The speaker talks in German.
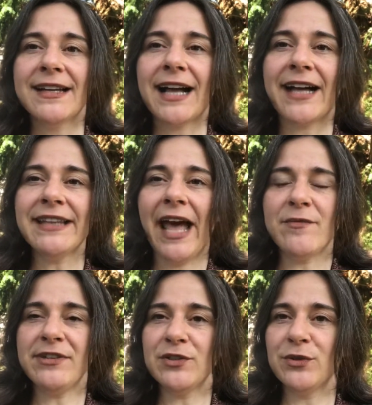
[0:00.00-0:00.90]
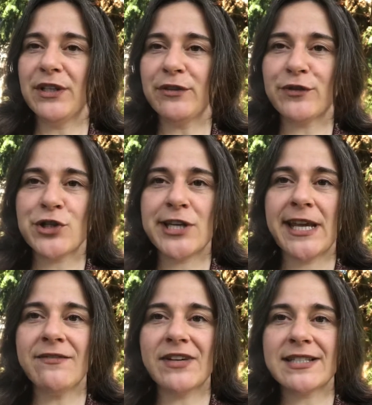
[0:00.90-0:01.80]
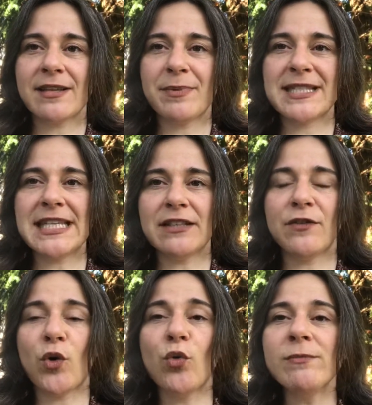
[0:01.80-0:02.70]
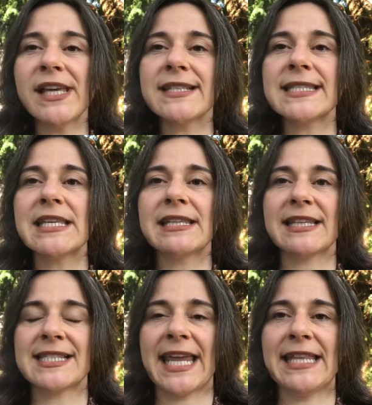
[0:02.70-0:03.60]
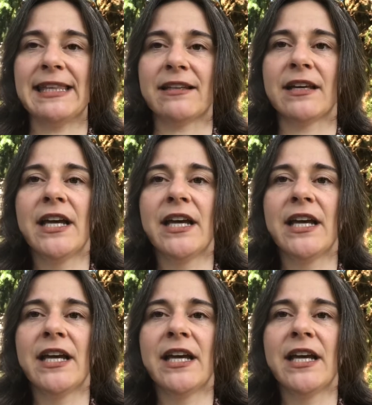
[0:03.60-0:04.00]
kann einfach noch nicht verstehen, was da passiert, warum jetzt sich das ändert.